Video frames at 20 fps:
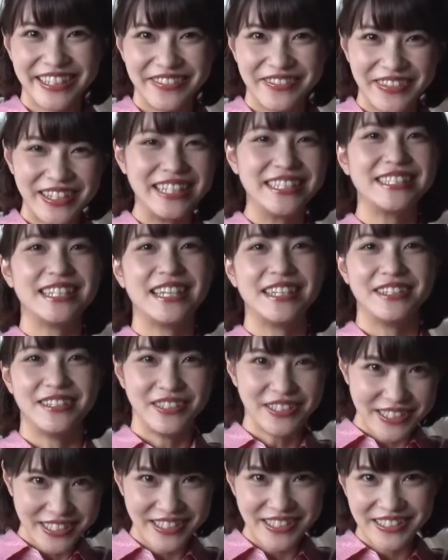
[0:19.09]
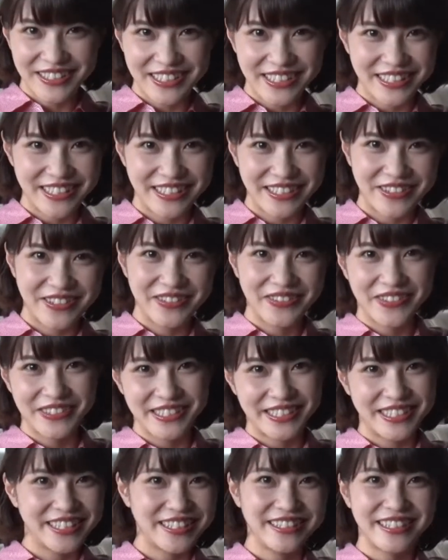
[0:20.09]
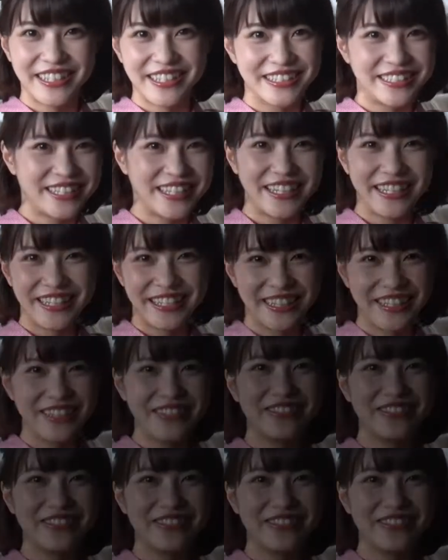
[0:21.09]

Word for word: 皆さんどしどし応募してください。